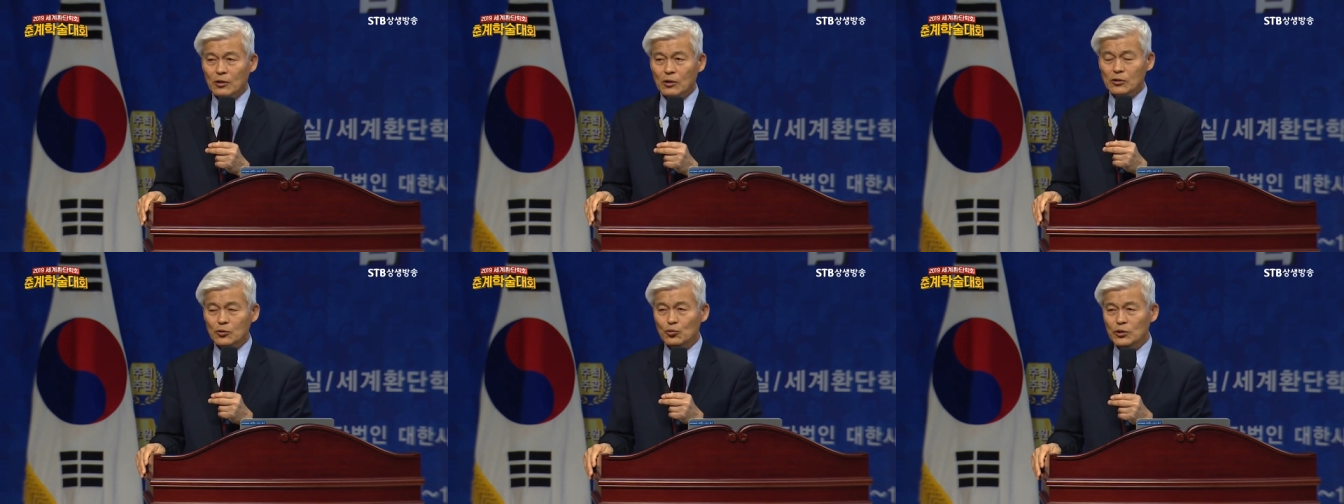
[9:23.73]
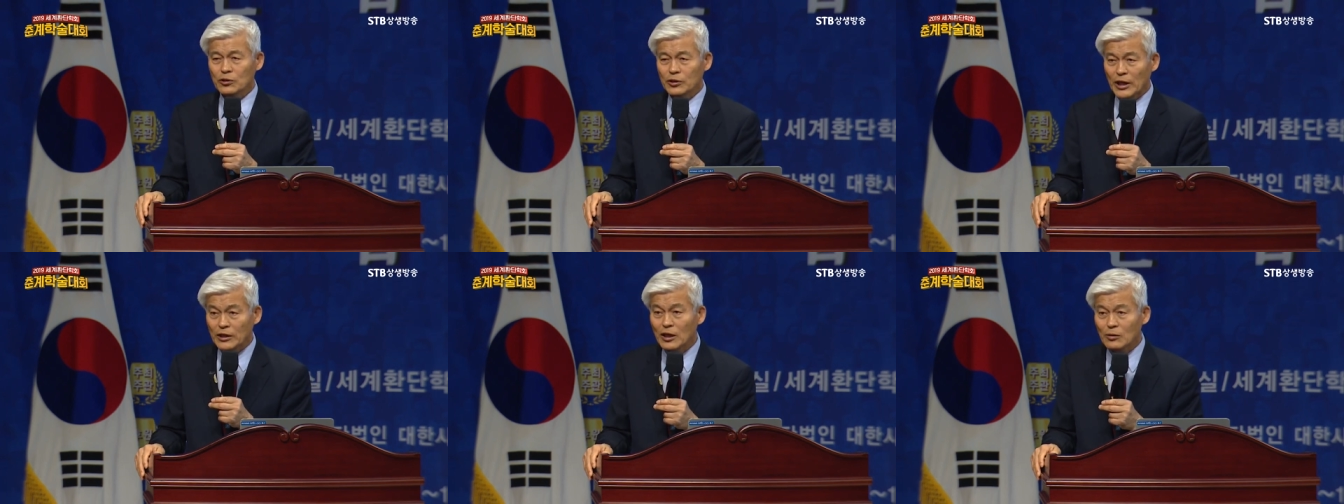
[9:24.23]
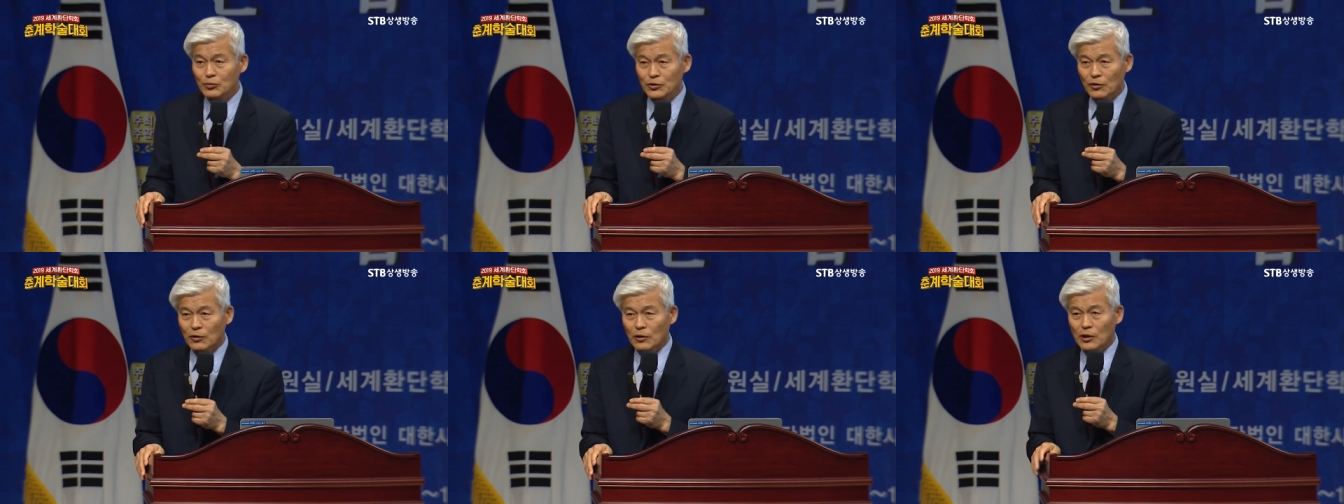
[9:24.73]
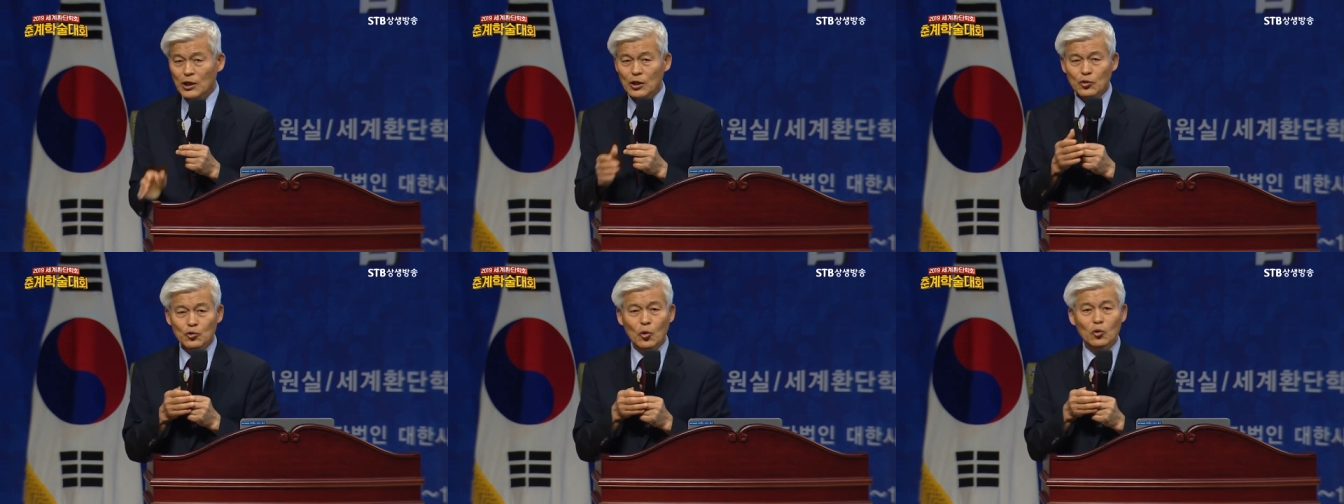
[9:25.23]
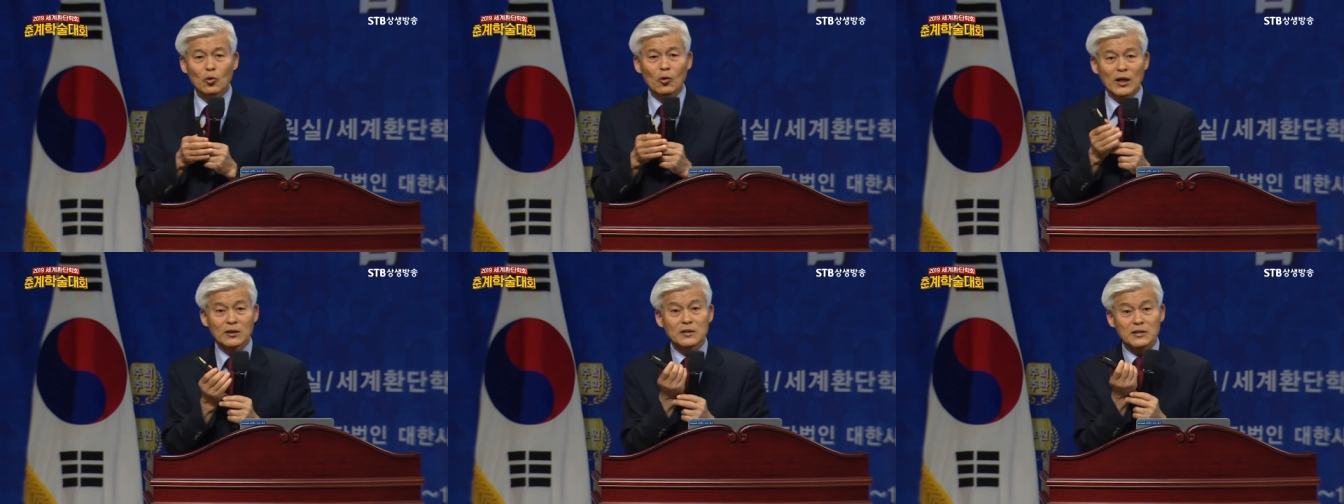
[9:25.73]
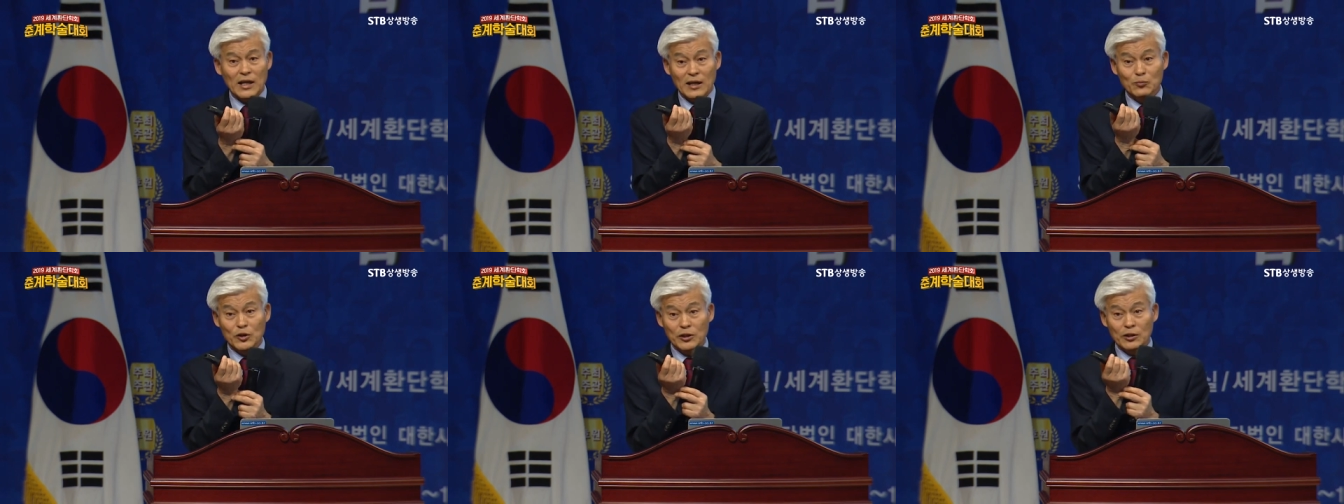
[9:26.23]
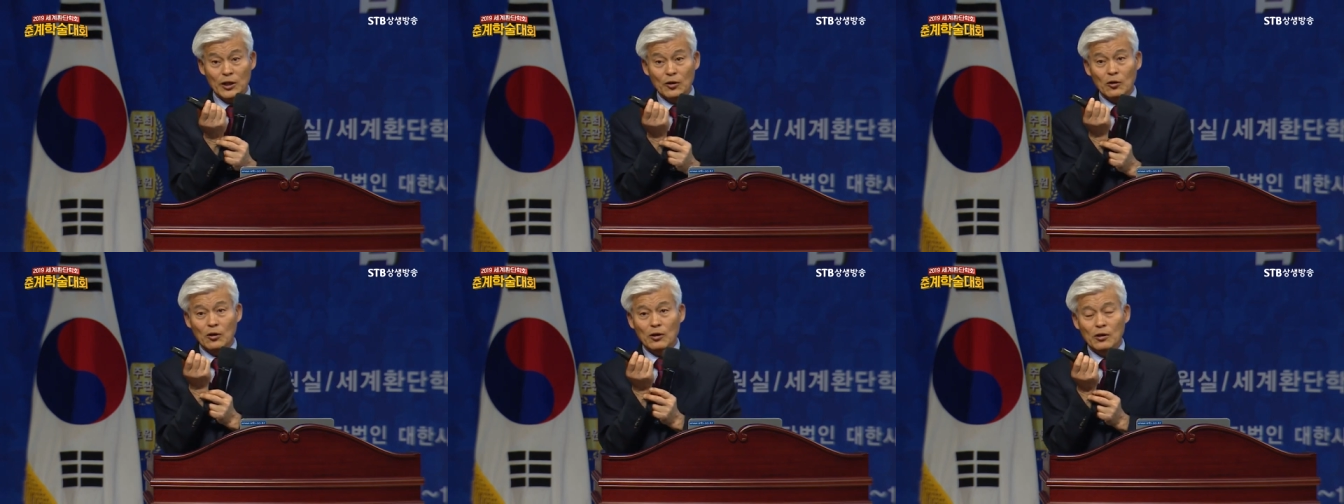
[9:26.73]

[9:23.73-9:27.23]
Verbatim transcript: 그래서 우리는 옛날부터 효도하는 사람들인데요.